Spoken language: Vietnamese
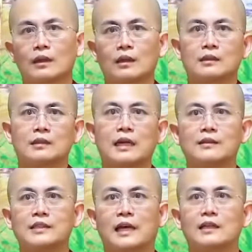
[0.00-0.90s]
mình ăn
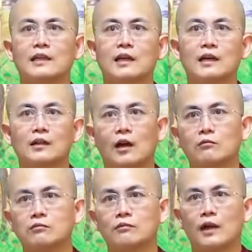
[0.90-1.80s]
chay ờ,
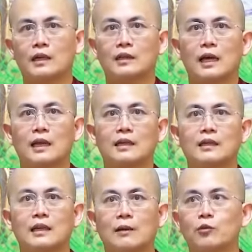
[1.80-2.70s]
không phải đã
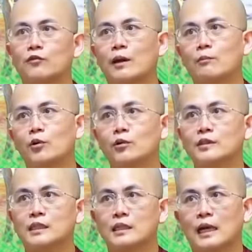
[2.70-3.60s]
là một pháp môn
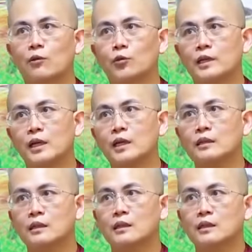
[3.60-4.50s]
gì cao quý hết
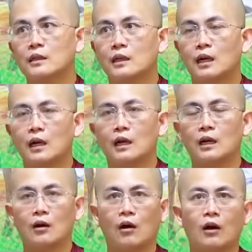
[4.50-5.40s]
à,
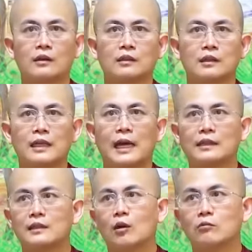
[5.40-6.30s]
còn cái hành
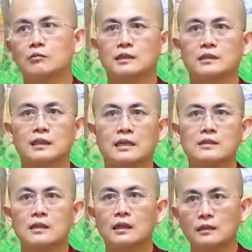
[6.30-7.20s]
động mình sát
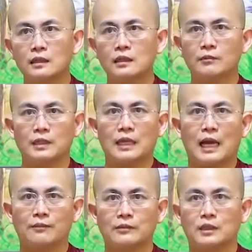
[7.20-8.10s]
sinh ý, mình
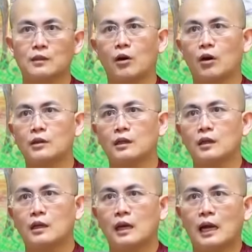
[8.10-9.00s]
làm những cái món
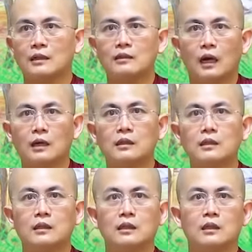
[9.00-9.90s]
ăn đấy
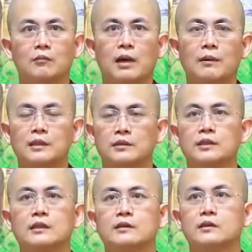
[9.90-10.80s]
mà mình
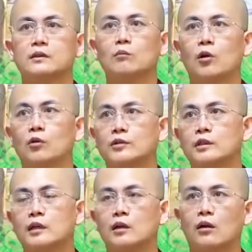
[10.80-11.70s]
giết mổ những
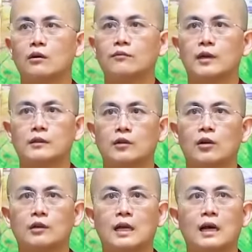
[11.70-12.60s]
cái con vật nó
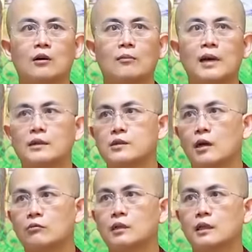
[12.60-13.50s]
còn đang có mạng
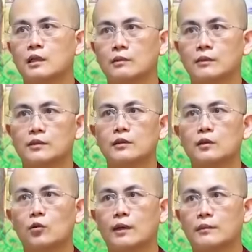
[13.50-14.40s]
sống ấy mình tước
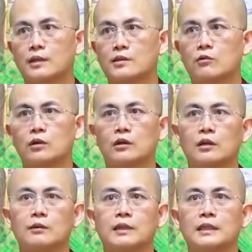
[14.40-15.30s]
đoạt mạng sống của nó
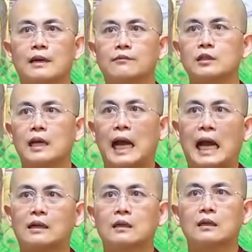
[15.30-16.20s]
để mình làm thức
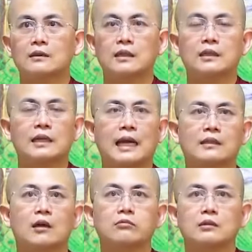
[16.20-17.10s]
ăn thì cái hành
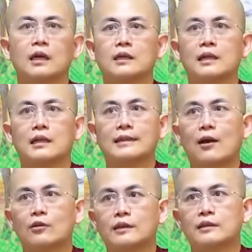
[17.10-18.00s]
động đấy là tạo
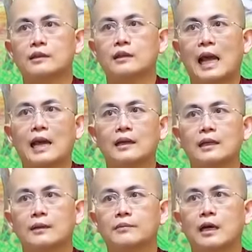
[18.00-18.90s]
ra ác
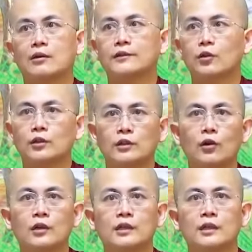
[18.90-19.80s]
nghiệp tạo ra tội
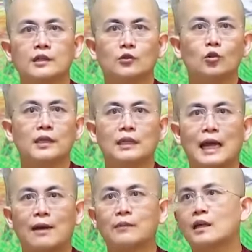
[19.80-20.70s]
lỗi dù mình
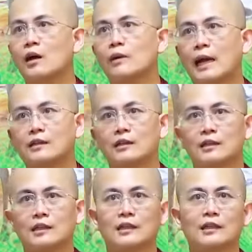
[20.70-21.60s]
làm mình không ăn
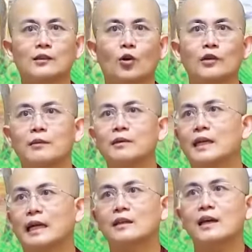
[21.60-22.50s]
thì cái tội đấy mình
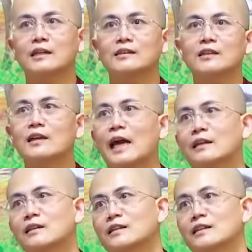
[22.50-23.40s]
gánh hết những người ăn
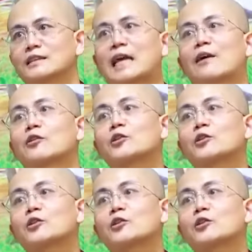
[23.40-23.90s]
kia này ta chả có